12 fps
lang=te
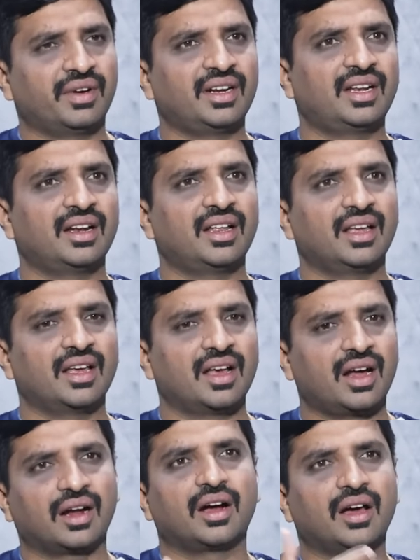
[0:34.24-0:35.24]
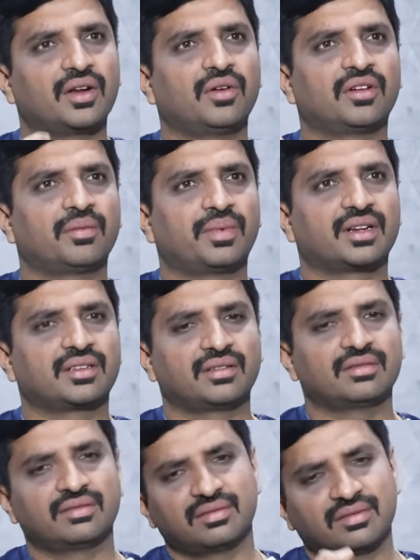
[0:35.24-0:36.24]
వెంటనే ఆ కారులో ఉన్న
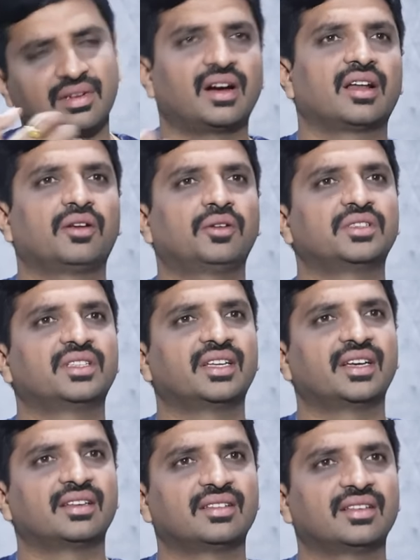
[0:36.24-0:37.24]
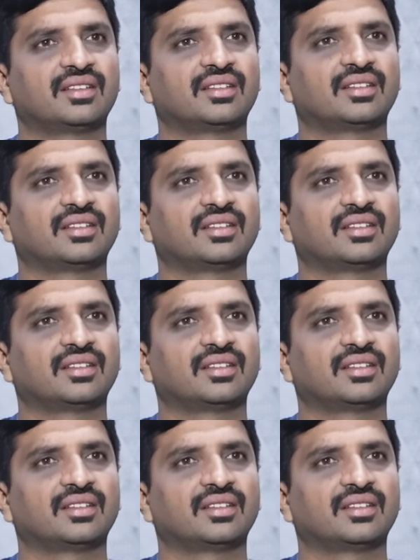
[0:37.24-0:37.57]
పర్సన్ కారులోంచి దిగేసి